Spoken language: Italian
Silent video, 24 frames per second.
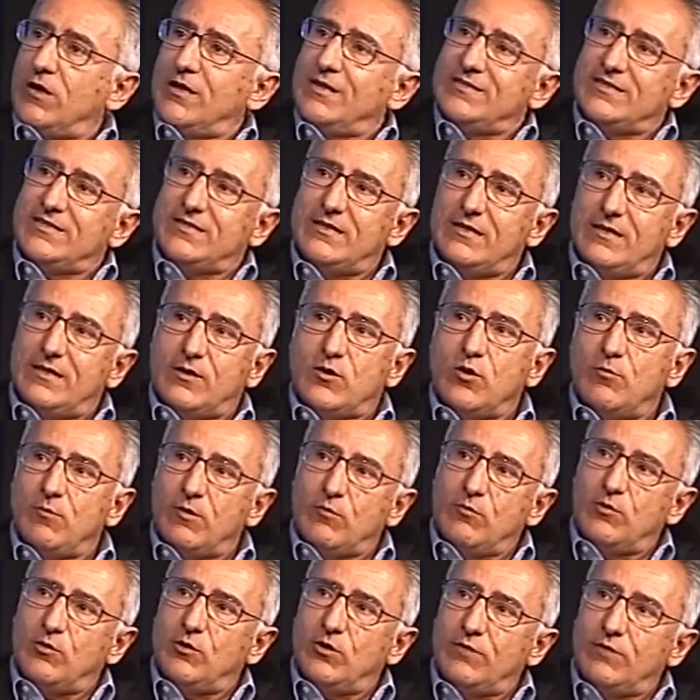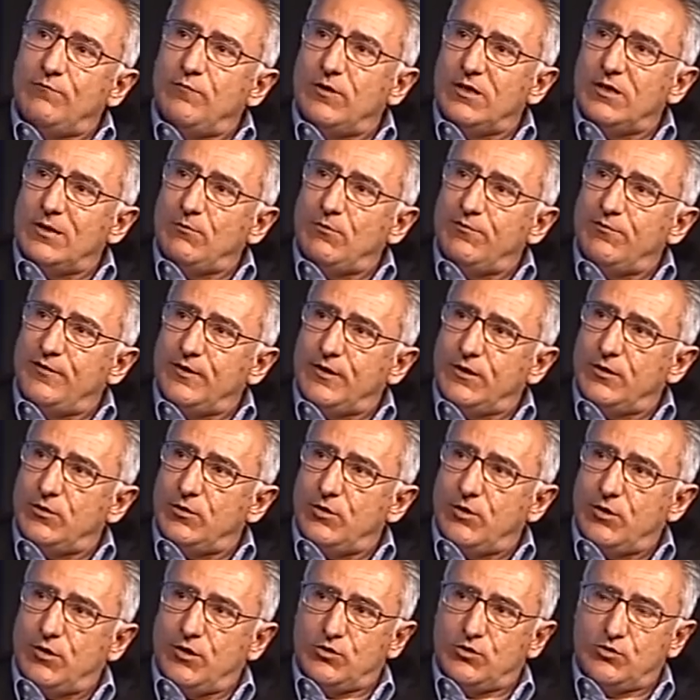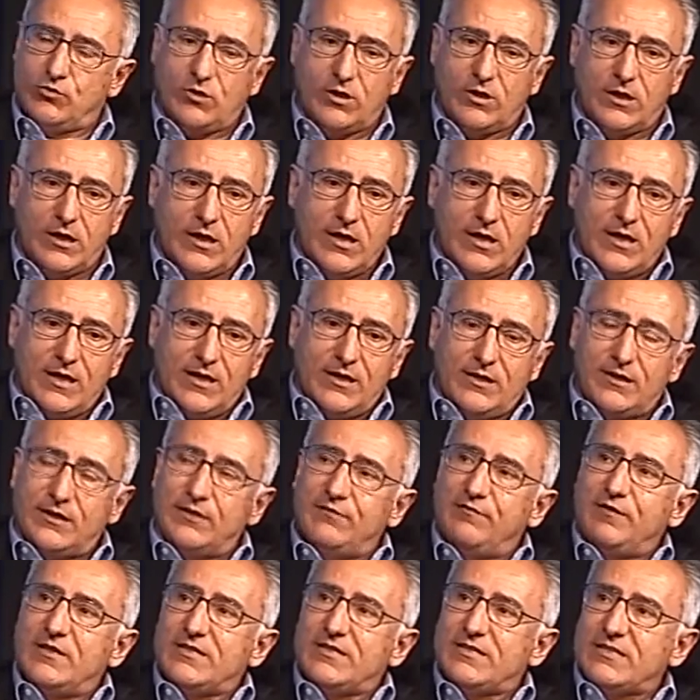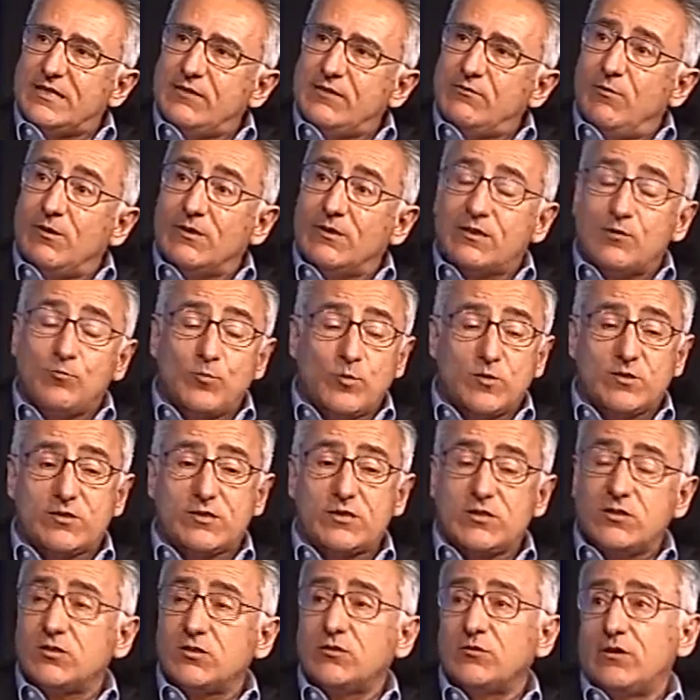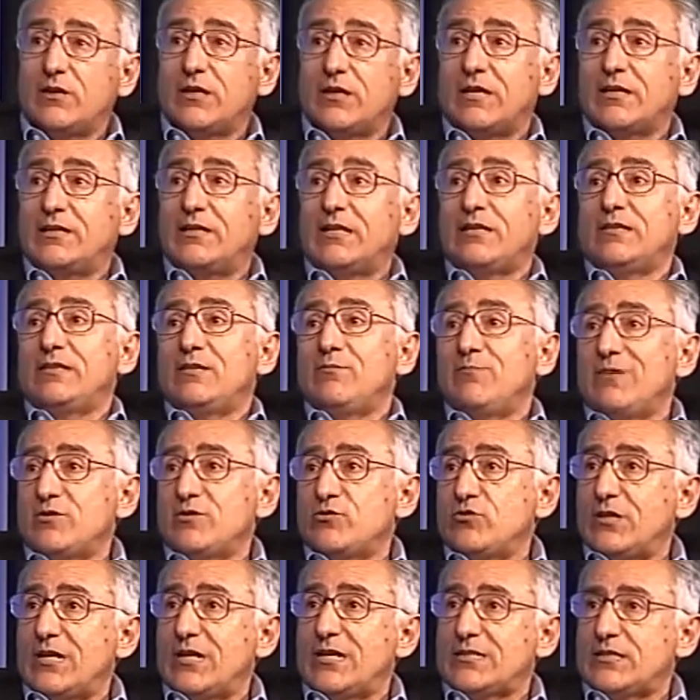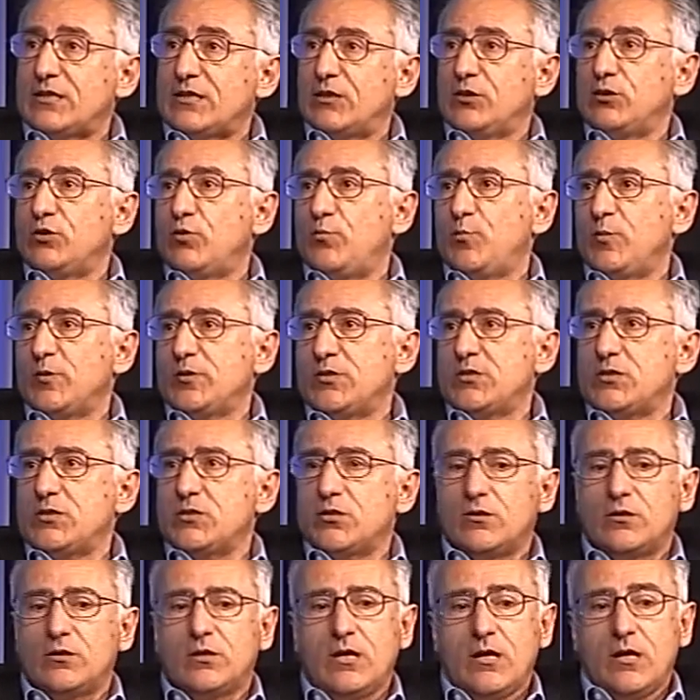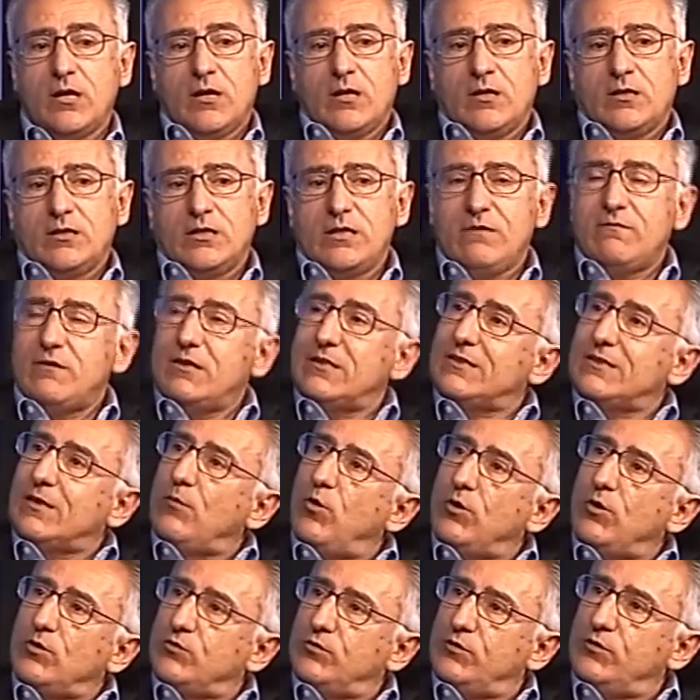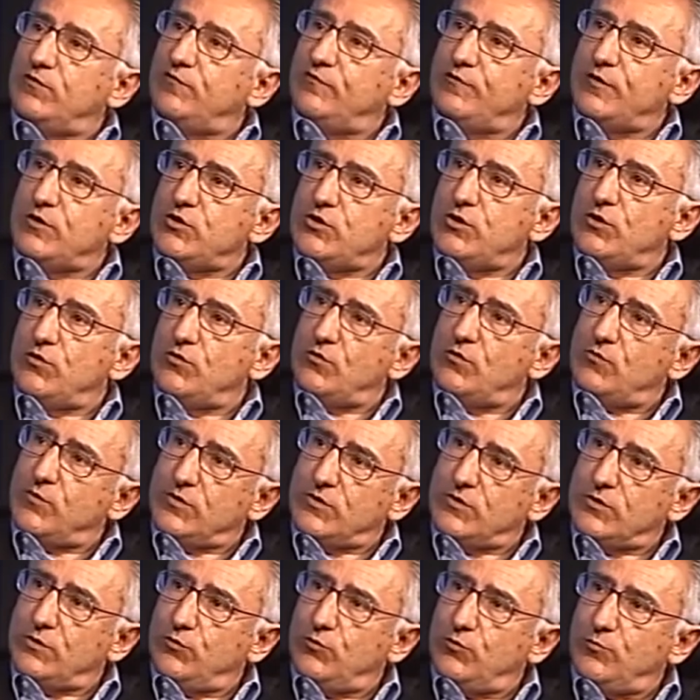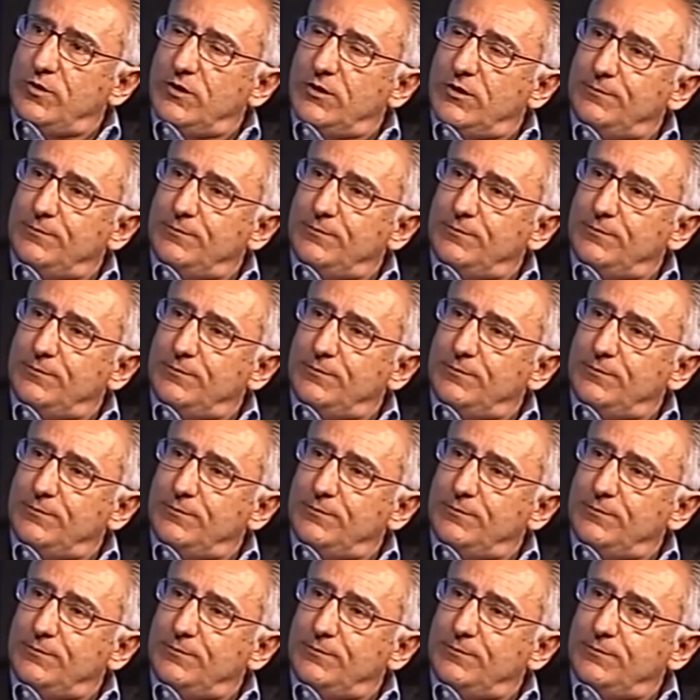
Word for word: sia come quello che vogliamo fare noi, cioè riflessivo ma al tempo stesso non è né di maggioranza né di opposizione, diventa molto difficile con questi numeri.